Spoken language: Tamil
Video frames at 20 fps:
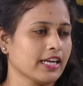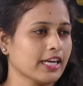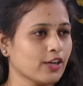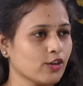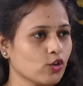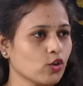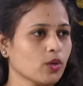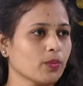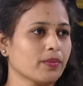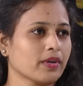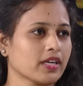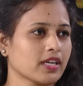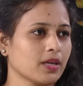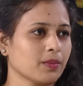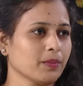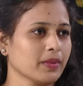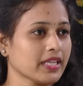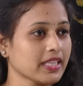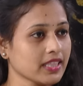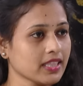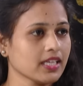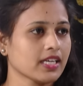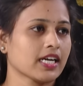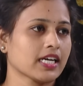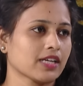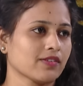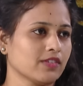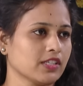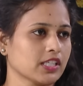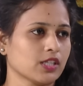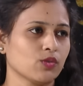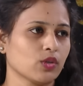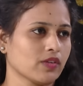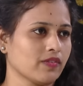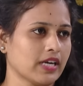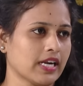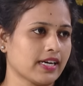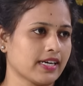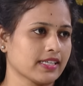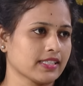இன்னொரு பக்கம் இந்து கடவுளுக்கு ஒரு
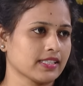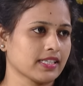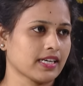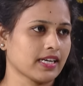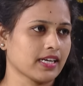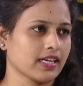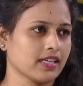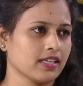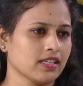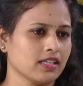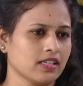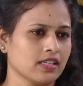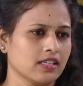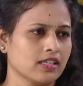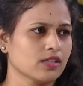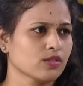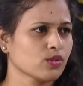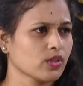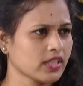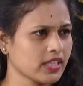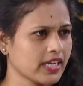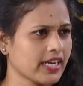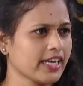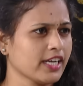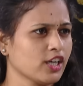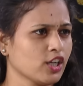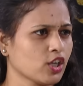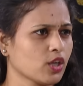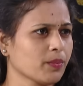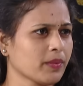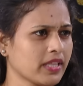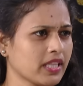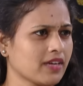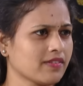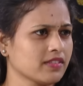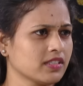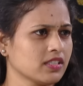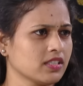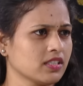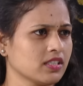விழா நடத்துகிறாங்க ஸோ இந்த ரெண்டுக்கும்
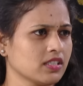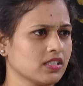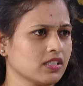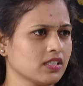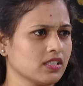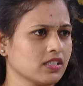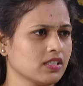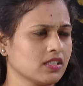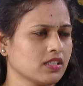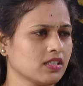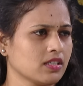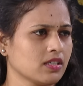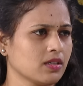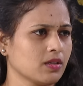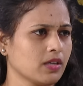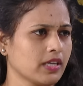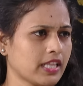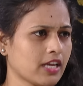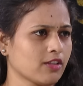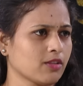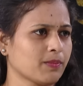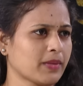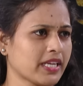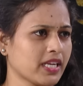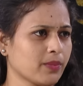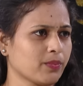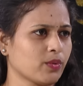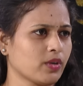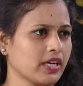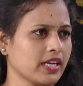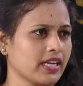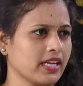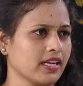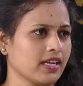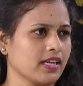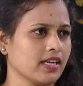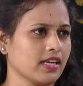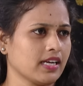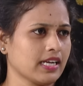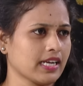ஏதாவது ஏதாவது மையப்புள்ளி
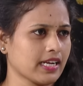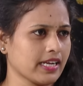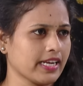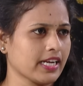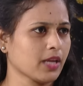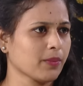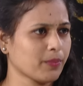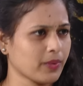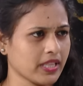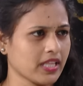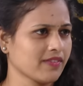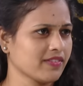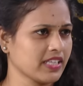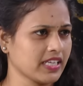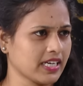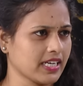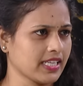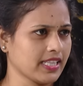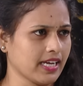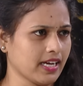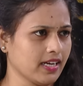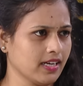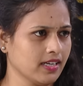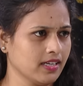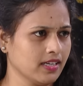இல்லை இணைப்பு ஏதாவது இருக்குதா